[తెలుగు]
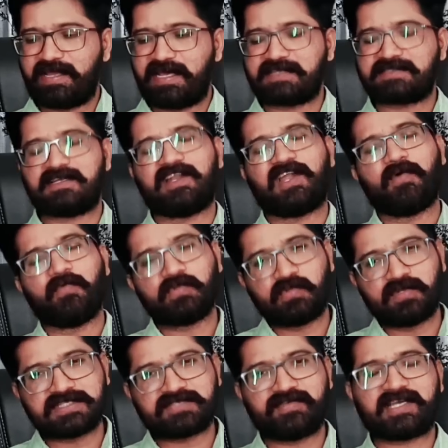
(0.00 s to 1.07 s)
డాన్సర్
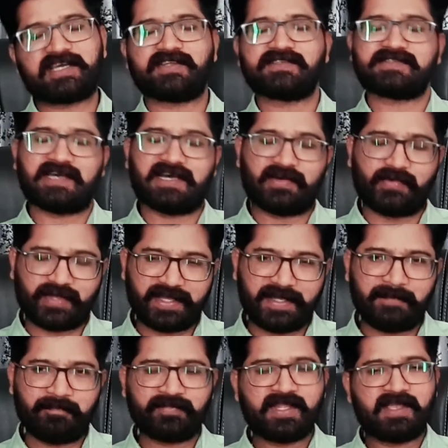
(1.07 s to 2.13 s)
నవ్వుతూనే స్వీకరిస్తా ఓకే
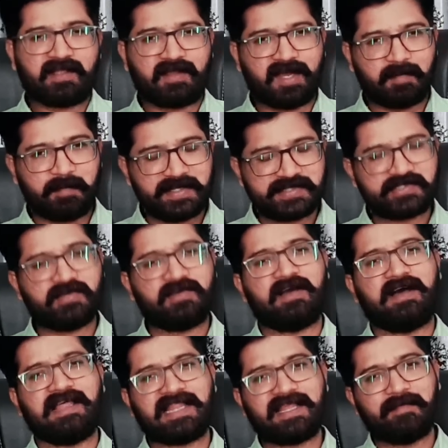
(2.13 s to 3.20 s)
గాడ్ బ్లెస్ యూ
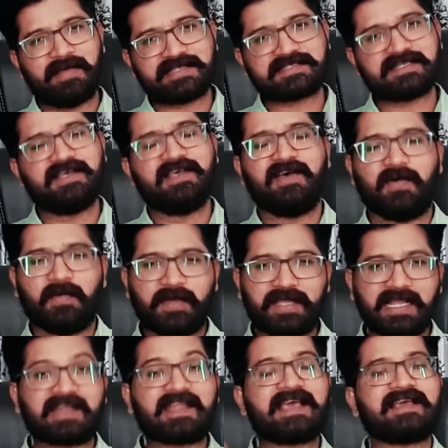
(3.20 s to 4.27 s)
ఆల్ ద బెస్ట్
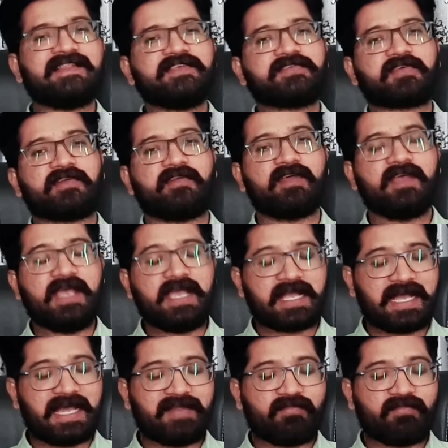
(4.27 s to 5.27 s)
ఓకే ఇట్లాగే తీసుకున్నాడు కానీ